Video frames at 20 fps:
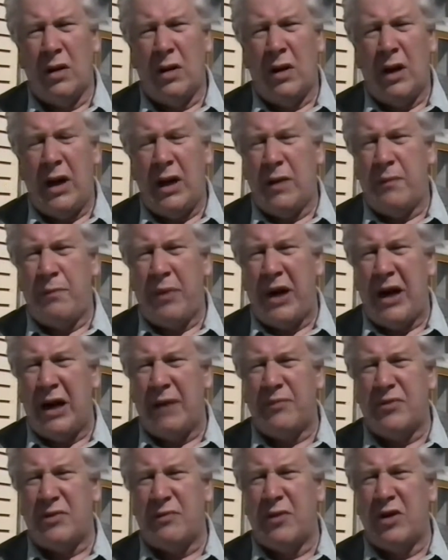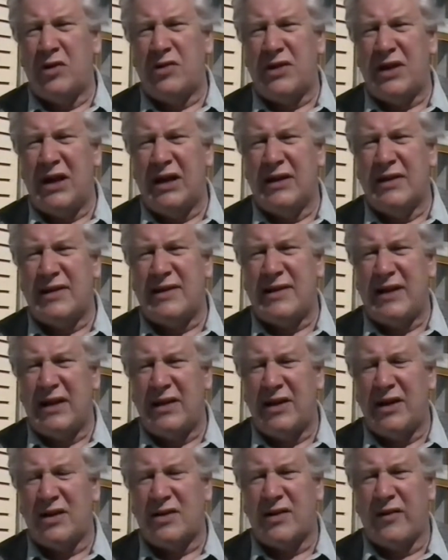Ma chissà, forse pensarono
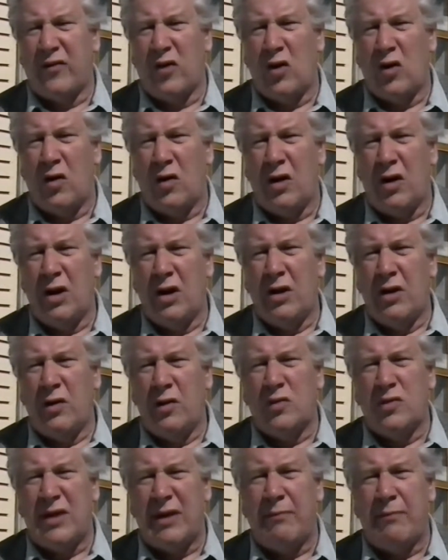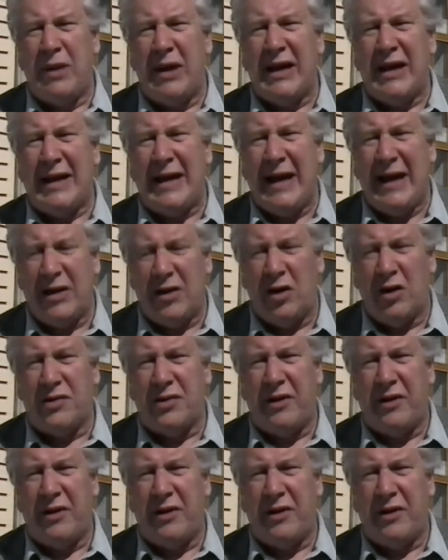anche che non era giusto che la Russia